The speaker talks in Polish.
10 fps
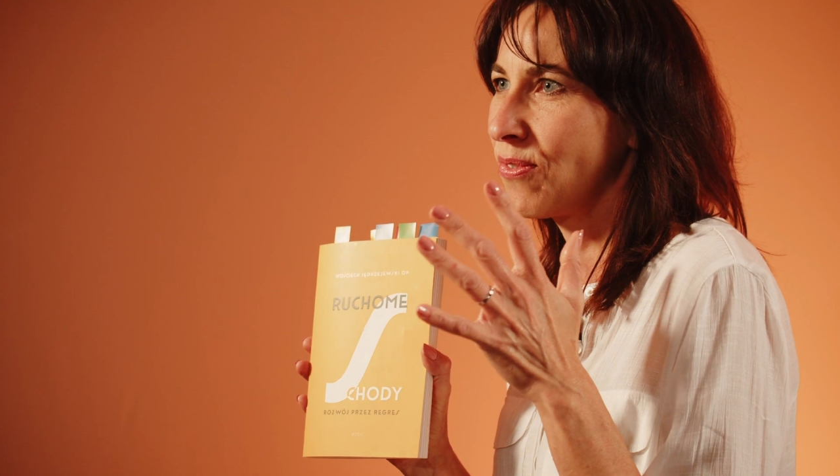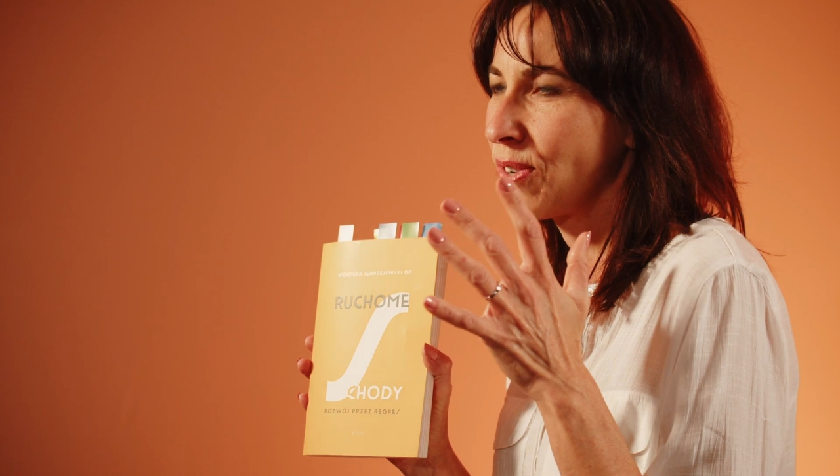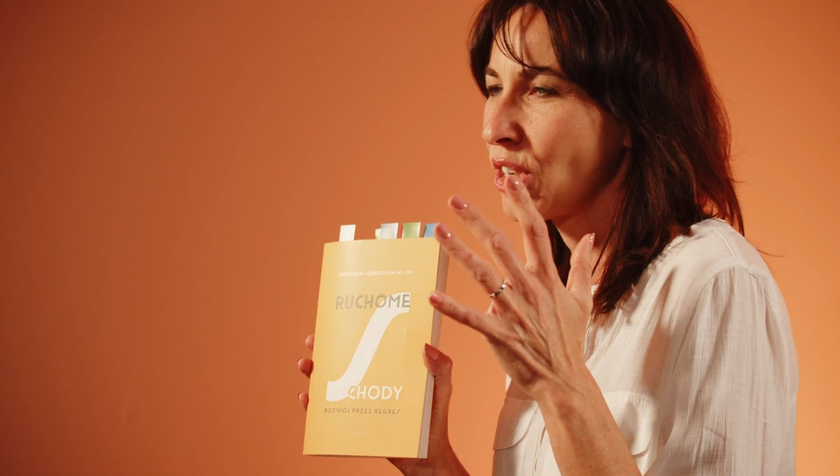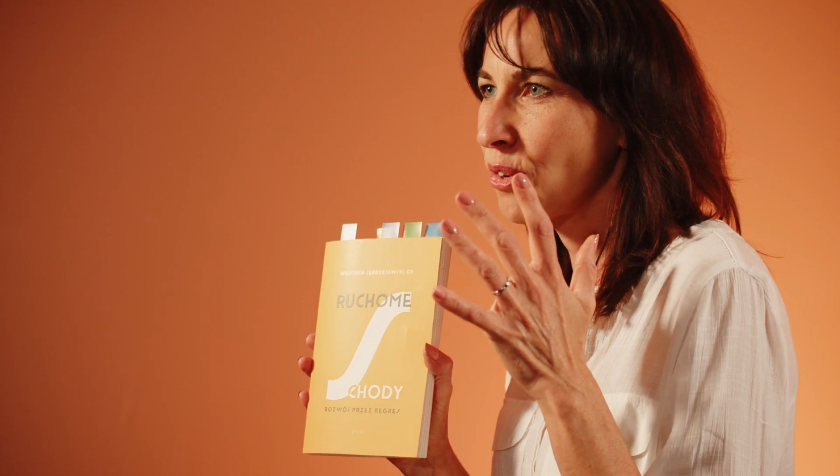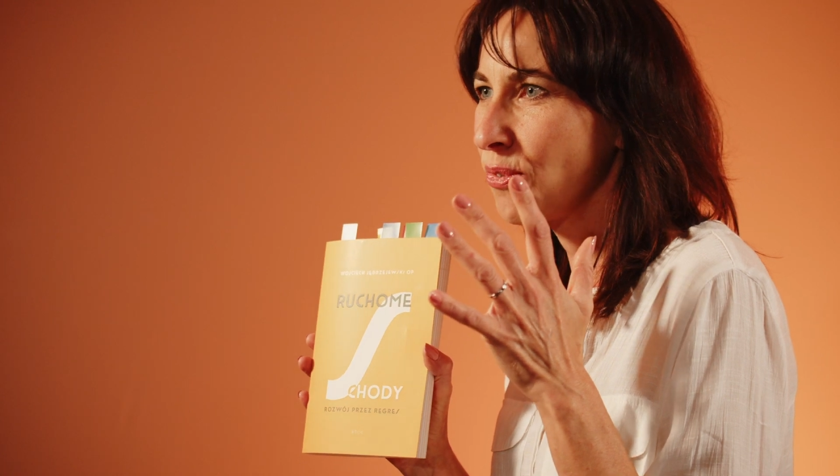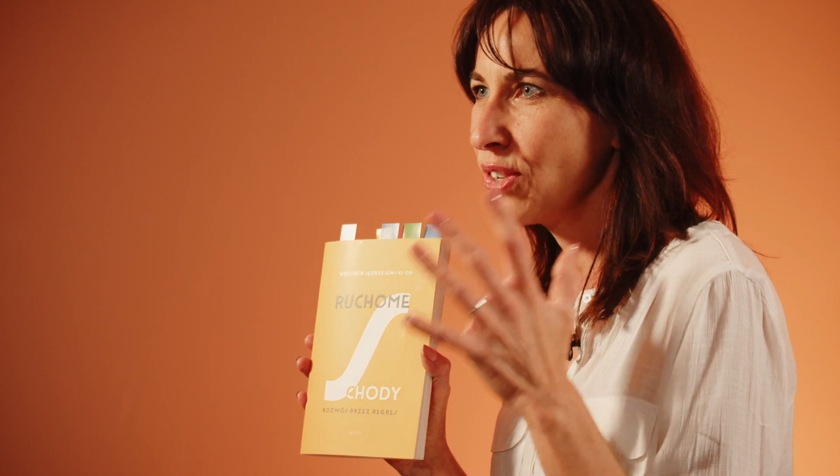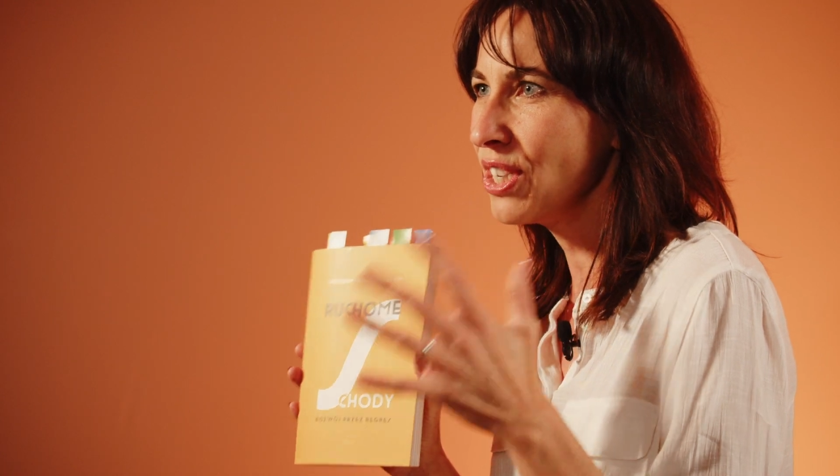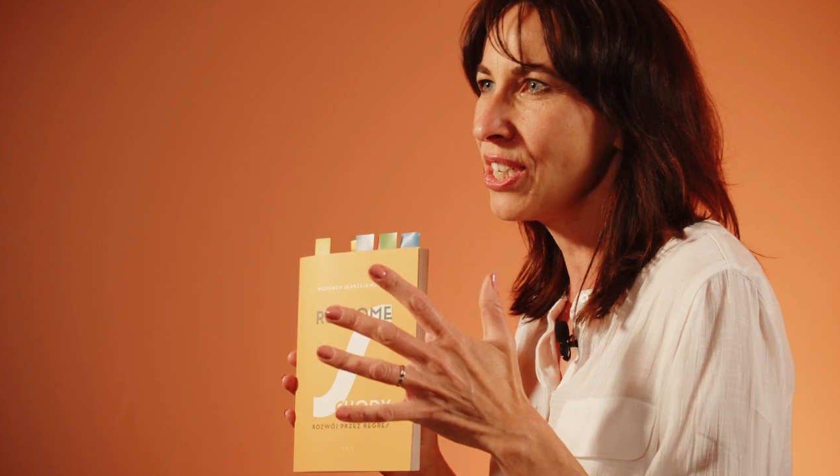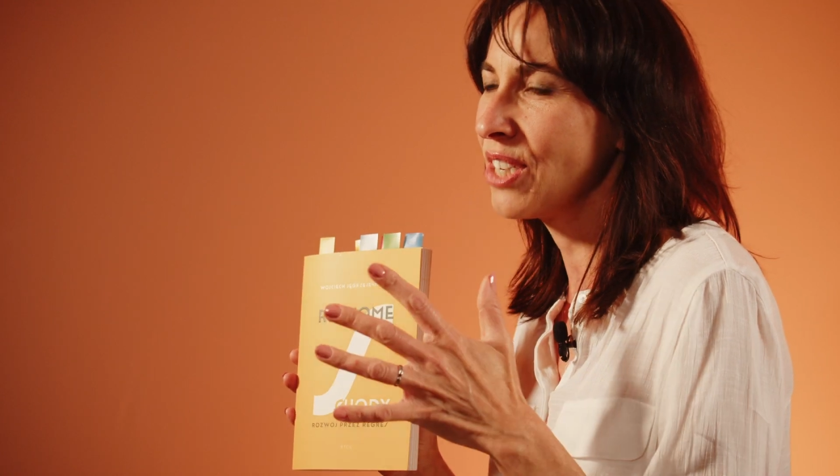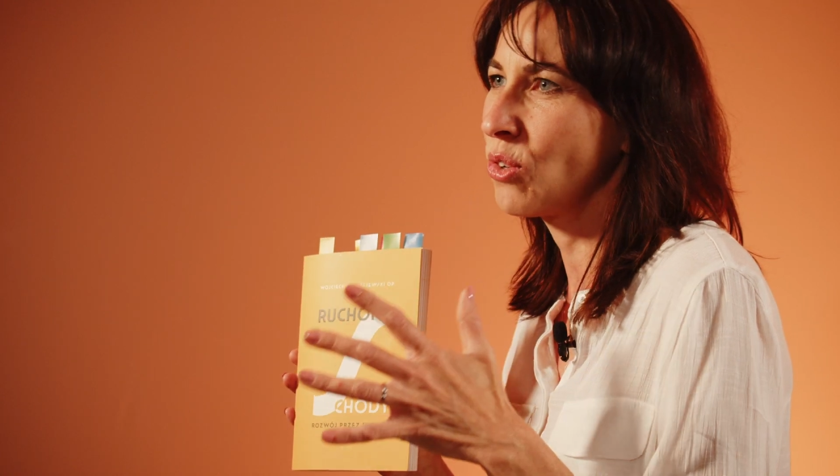w
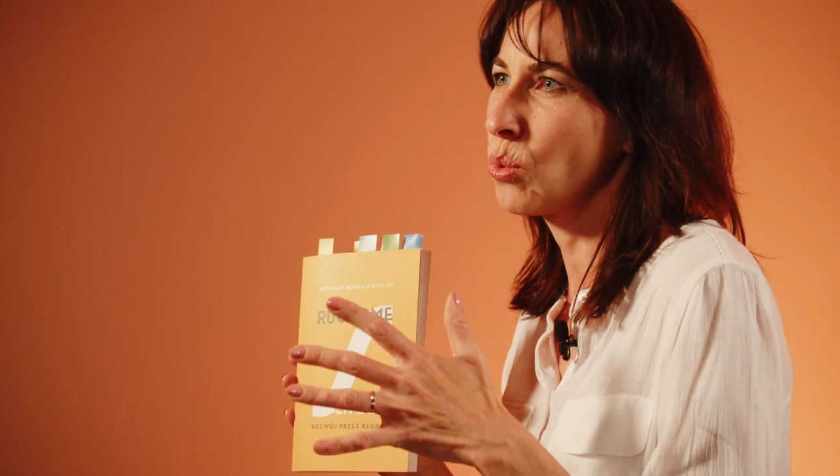chwili,